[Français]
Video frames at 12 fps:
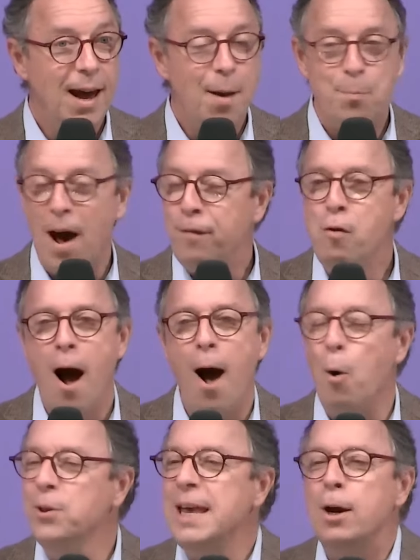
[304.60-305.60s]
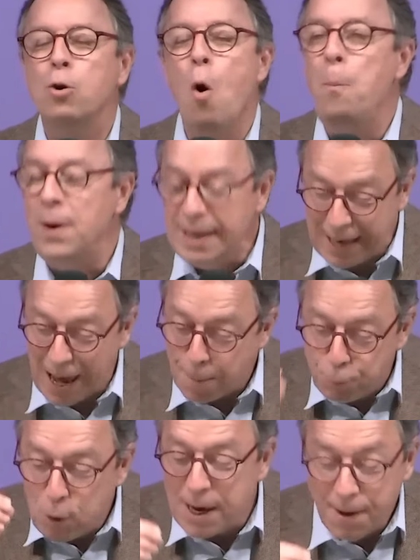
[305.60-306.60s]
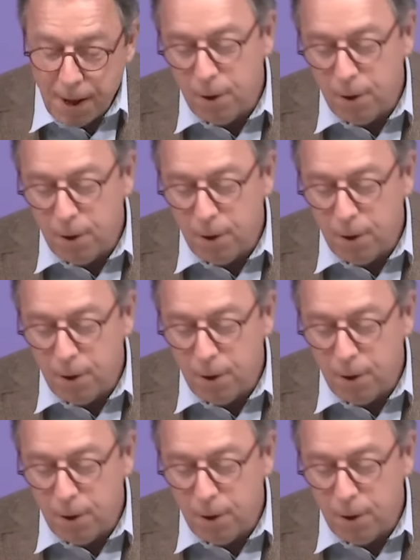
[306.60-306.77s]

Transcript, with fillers: Parfois, on est compliqué. Et puis,